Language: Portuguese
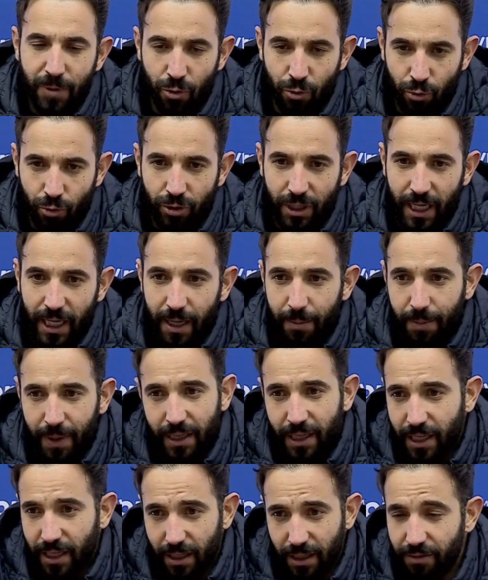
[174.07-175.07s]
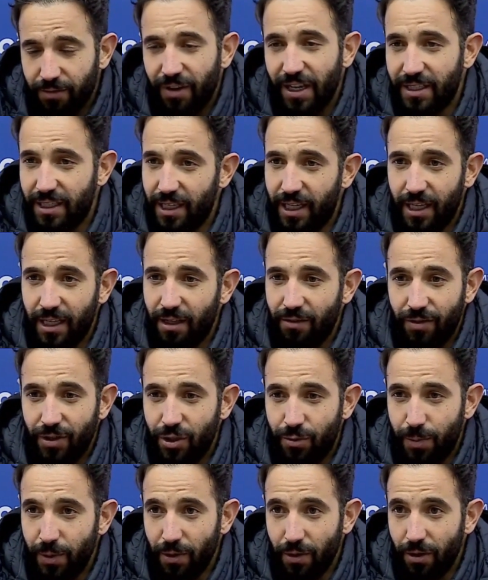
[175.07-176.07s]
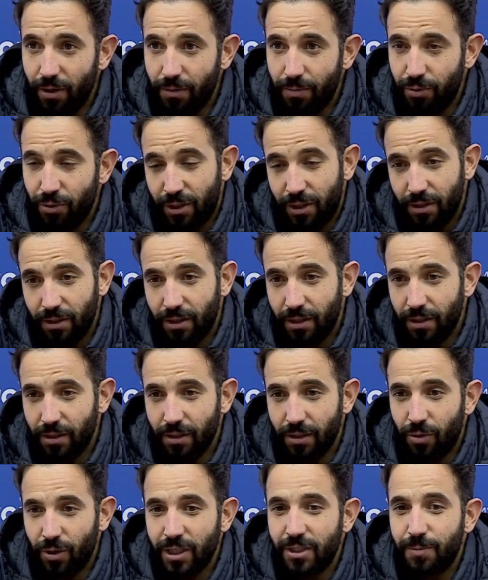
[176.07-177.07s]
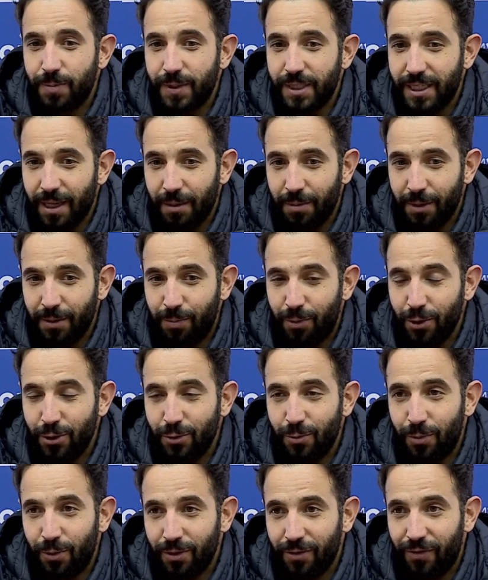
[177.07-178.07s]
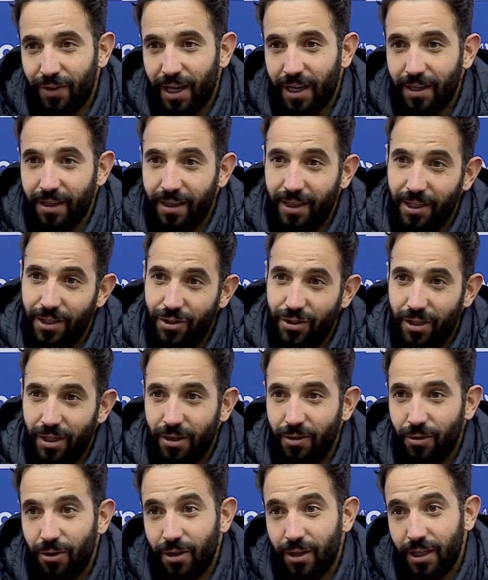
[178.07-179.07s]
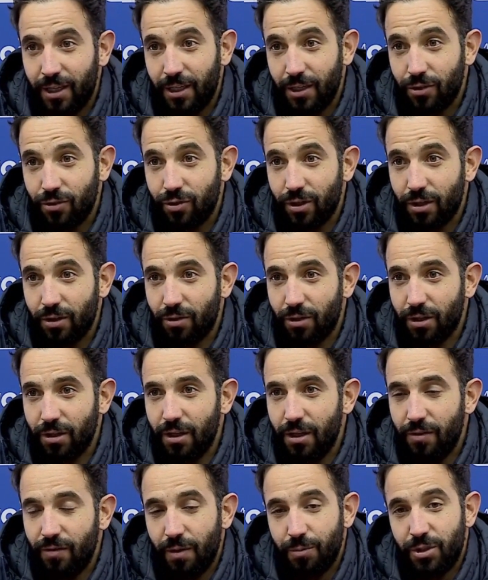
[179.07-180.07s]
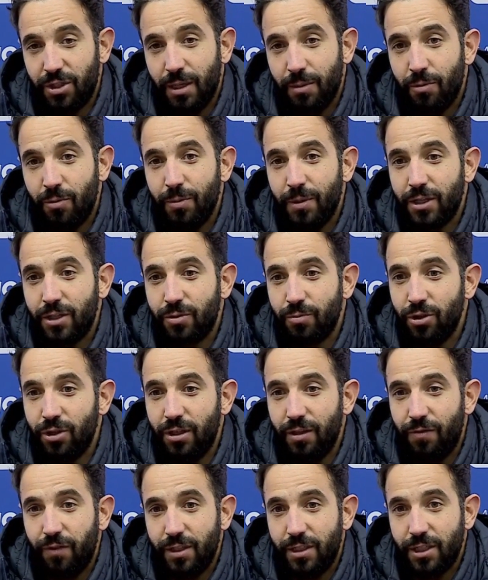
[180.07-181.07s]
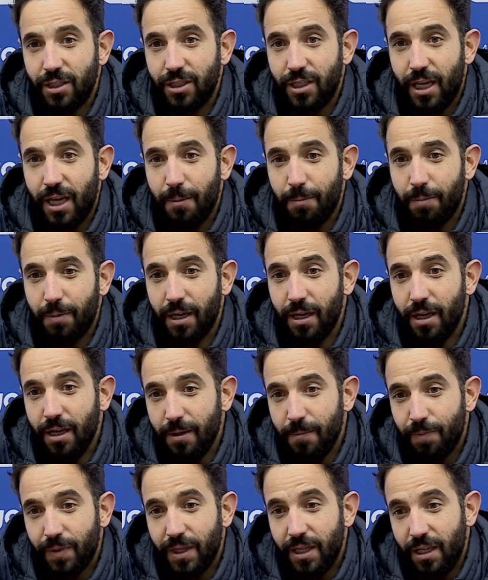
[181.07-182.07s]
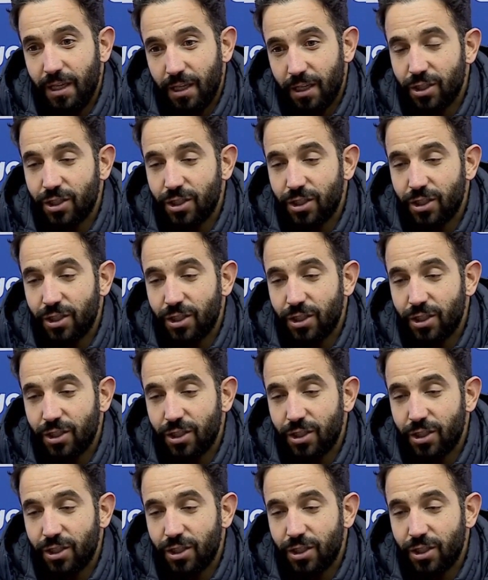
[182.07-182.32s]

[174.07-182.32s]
e o Nuno tem que aprender que vai ser cada vez pior, porque eh, quando se percebe depois o ponto fraco deste jogador ou daquele jogador, vamos ter momentos muito difíceis na época e